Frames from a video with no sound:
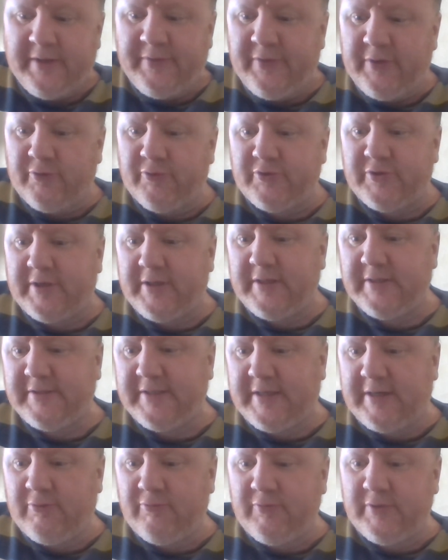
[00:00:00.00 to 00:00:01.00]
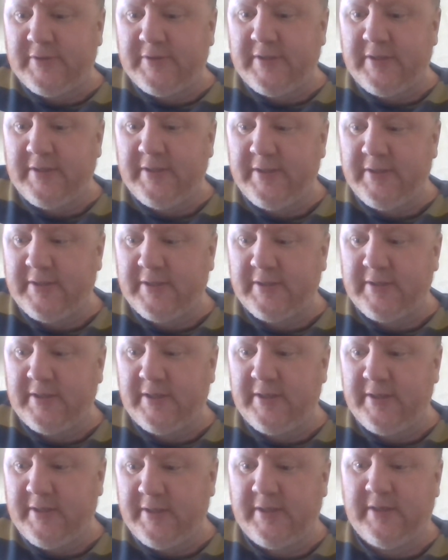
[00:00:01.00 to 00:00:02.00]
нарушало законность и так
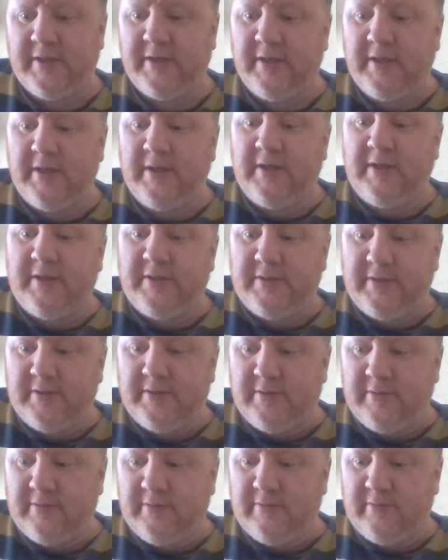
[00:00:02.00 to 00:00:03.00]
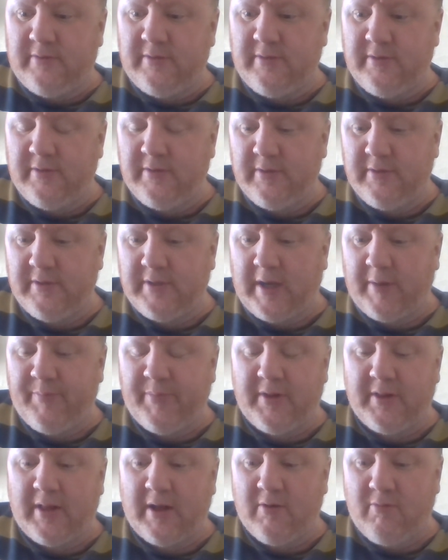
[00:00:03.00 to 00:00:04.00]
далее. Я э,
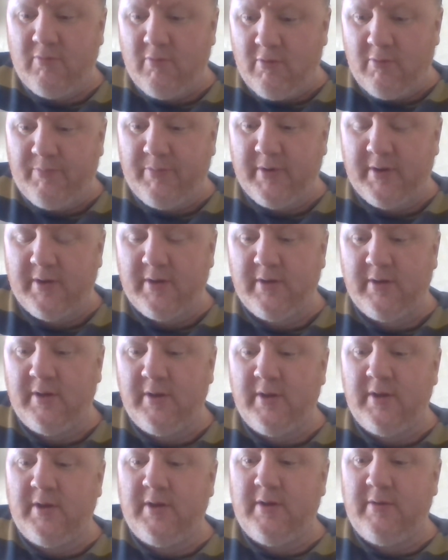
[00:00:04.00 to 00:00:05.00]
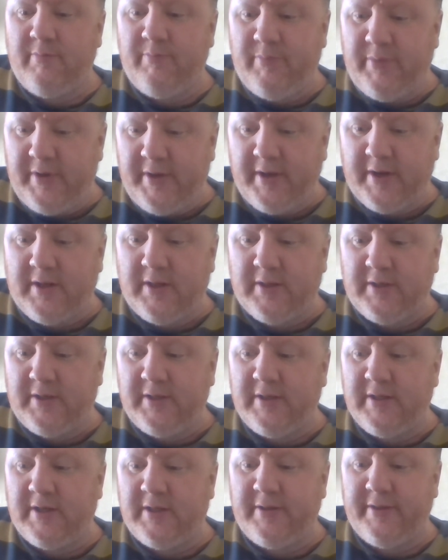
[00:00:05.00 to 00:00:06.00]
копал окопы, бегал,
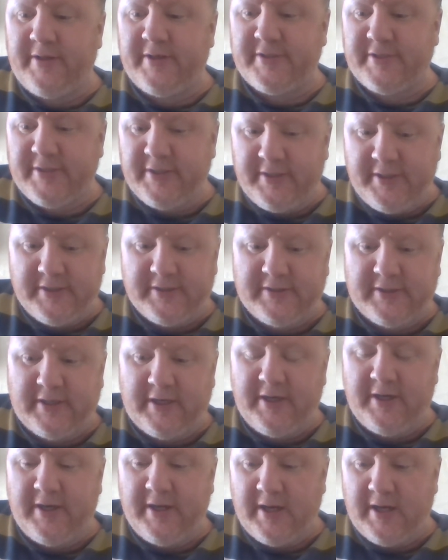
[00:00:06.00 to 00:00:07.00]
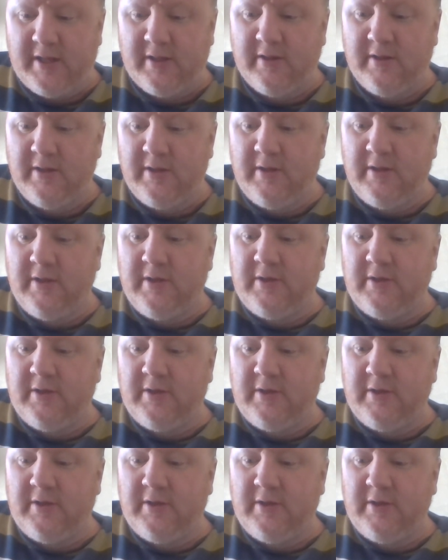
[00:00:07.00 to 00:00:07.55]
кидал ножи, стрелял.